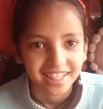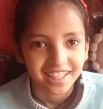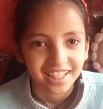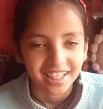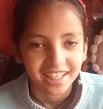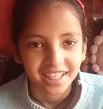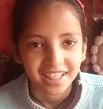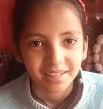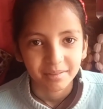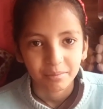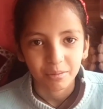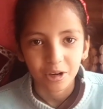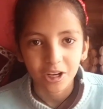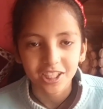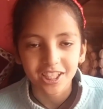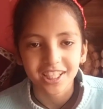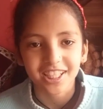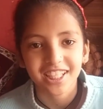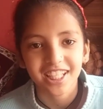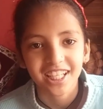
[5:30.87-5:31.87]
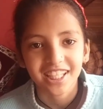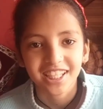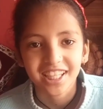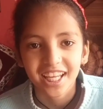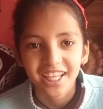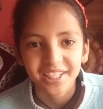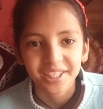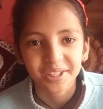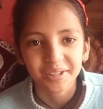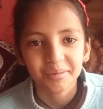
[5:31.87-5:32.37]
लग रहा है बहुत अच्छा
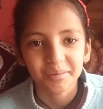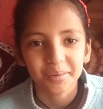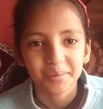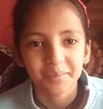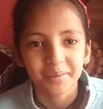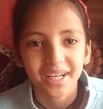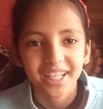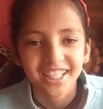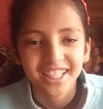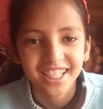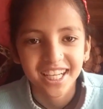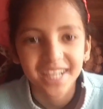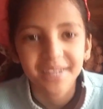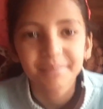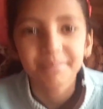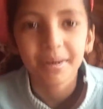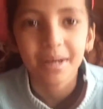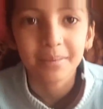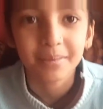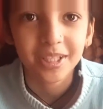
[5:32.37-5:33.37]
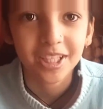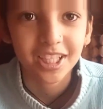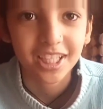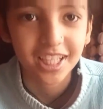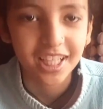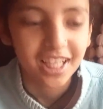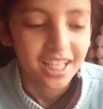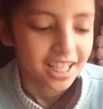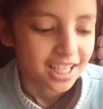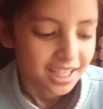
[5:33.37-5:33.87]
थैंक यू मम्मा जी एंड पापा
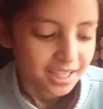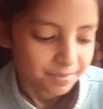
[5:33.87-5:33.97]
जी